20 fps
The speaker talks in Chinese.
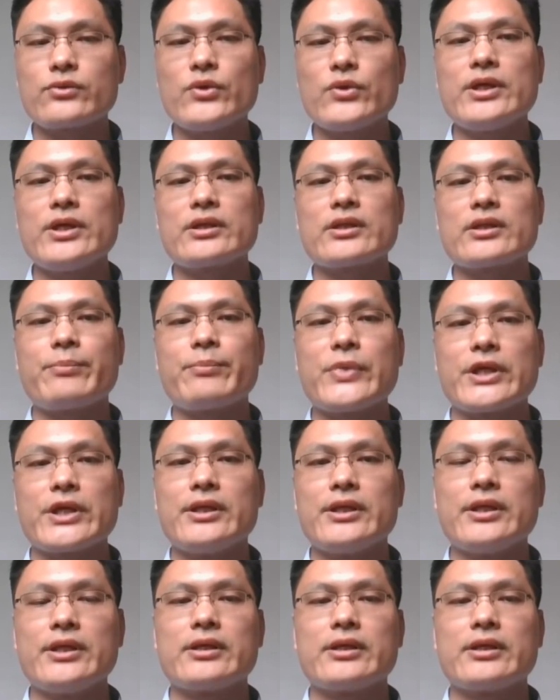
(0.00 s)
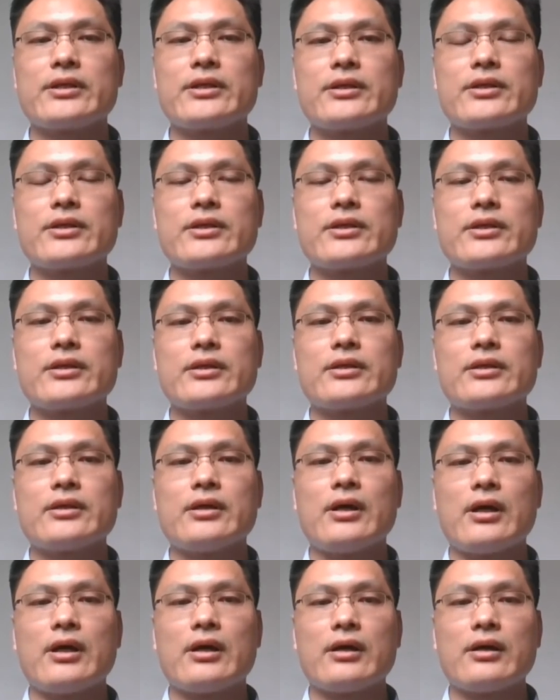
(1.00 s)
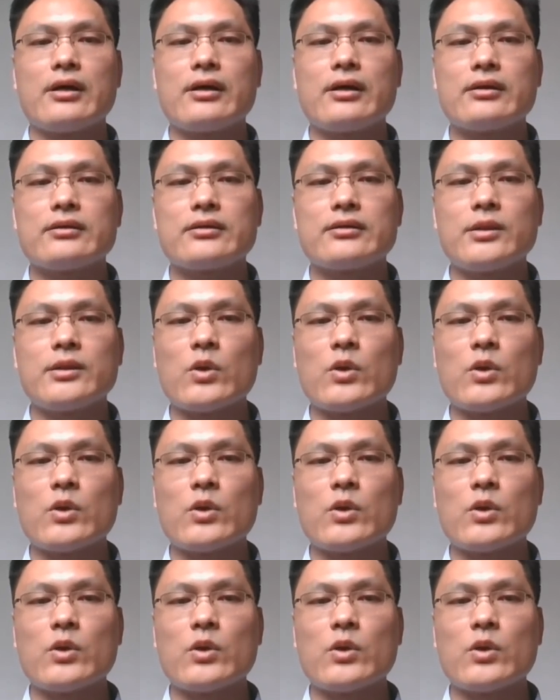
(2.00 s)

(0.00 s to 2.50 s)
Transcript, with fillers: K.K. 的演化论可以看作一个